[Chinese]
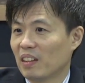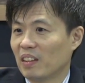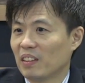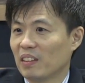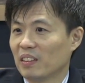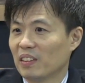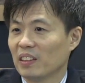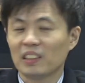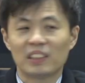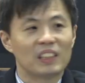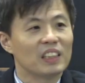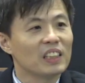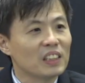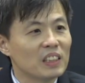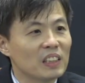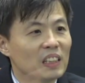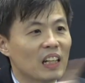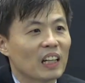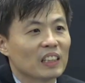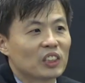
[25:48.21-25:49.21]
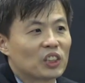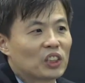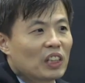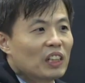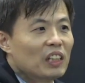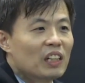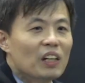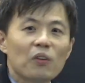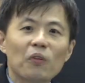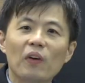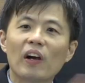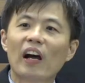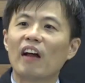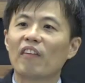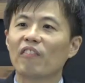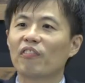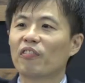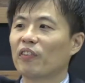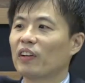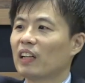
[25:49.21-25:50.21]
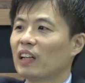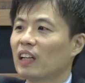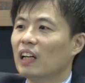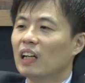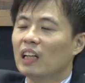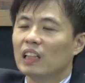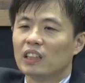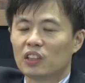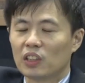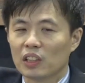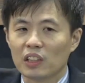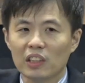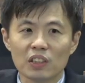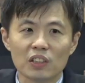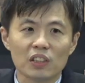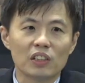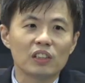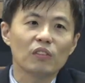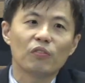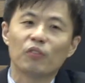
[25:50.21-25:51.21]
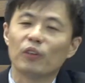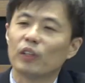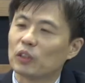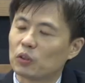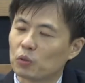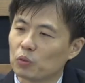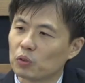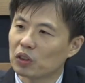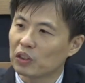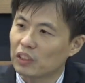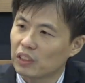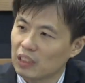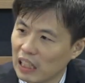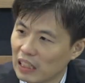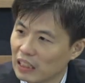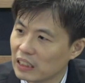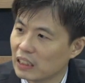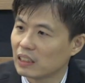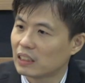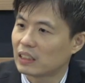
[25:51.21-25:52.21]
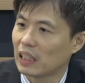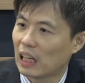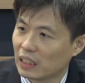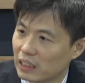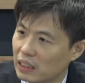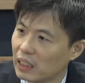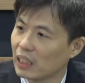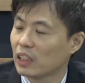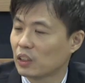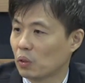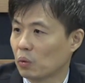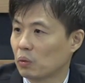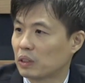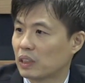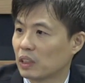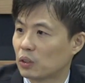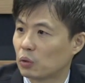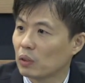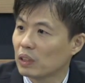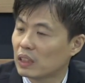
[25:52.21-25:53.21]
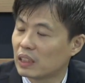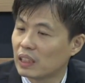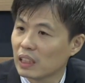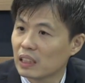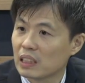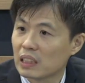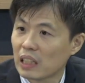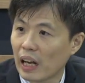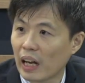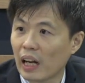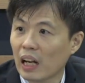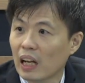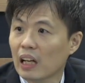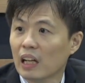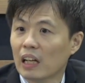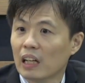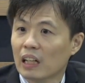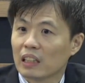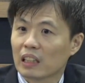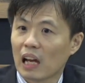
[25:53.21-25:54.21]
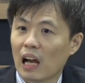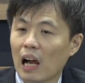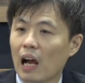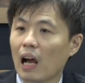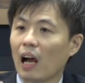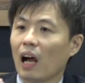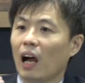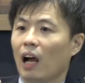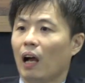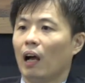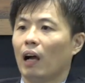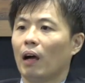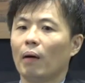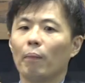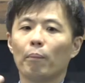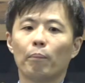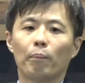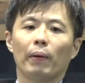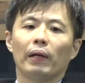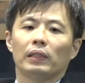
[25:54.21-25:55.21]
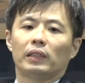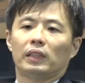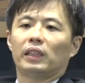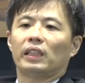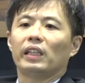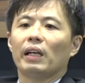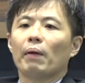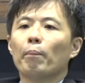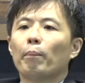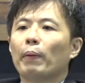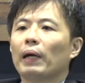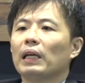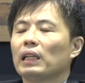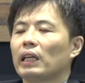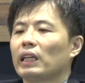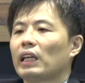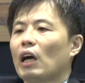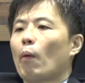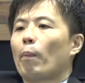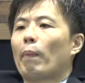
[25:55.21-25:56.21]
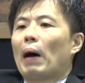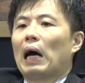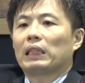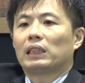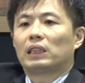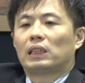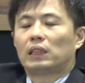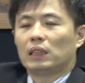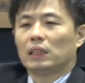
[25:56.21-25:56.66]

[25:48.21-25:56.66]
哎，其实呢，整个约翰福音，整个四福音书是张讲这个东西，所以现在他很卑谦卑的要把自